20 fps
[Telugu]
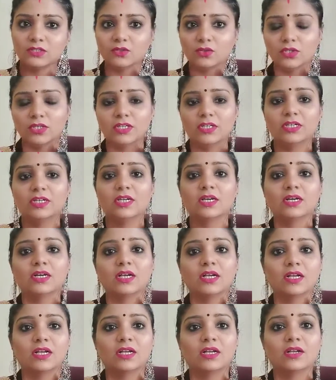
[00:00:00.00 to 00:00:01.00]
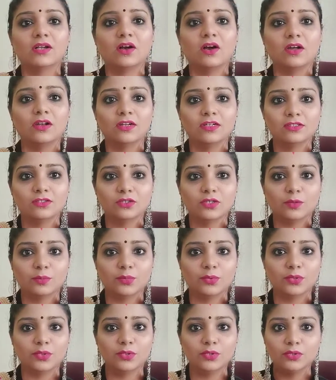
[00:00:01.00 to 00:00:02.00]
సో నేను ఇట్లా కాలర్స్
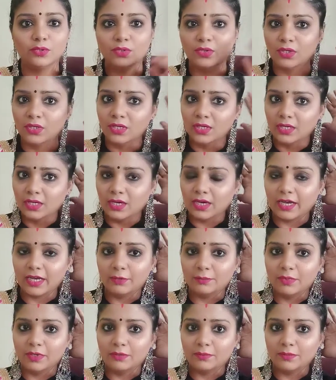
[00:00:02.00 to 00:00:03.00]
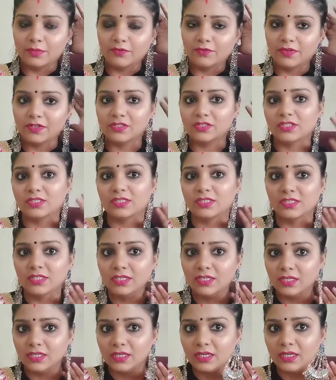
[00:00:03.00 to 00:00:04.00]
ఉన్నప్పుడు హై బన్ ప్రిఫర్ చేసి
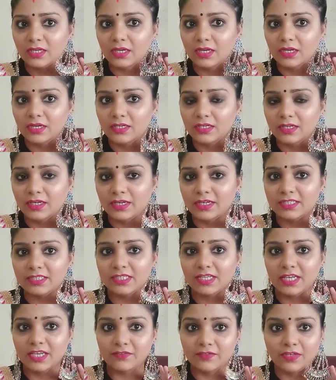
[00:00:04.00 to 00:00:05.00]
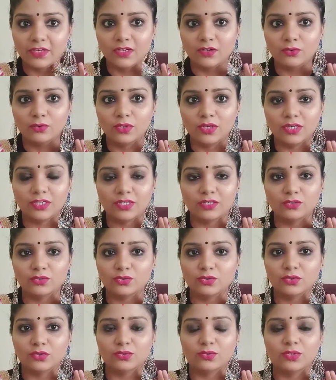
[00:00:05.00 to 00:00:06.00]
ఇయర్ రింగ్స్ హెవీగా ఉండేటట్టు
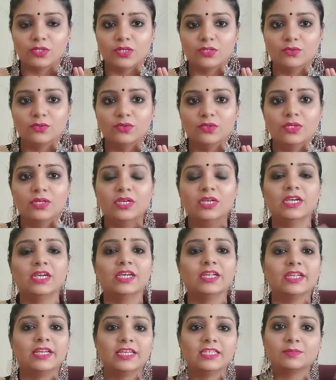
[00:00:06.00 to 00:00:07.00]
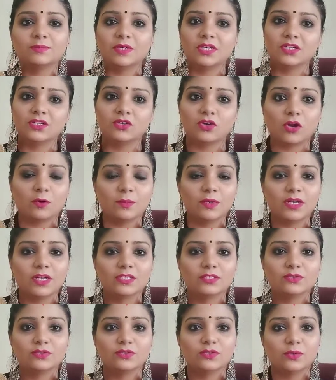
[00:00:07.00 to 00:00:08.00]
చూసుకుంటాను ఇన్ కేస్ మనకు నార్మల్
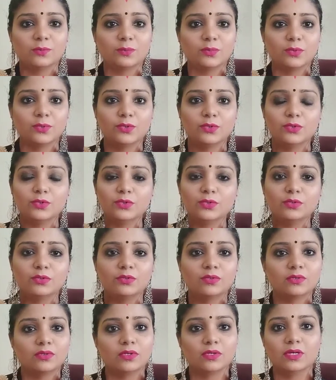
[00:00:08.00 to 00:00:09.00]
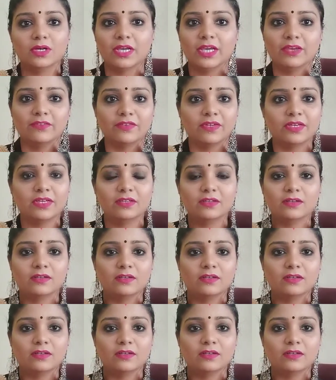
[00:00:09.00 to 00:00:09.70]
లెగ్స్ ఉన్నప్పుడు హెవీ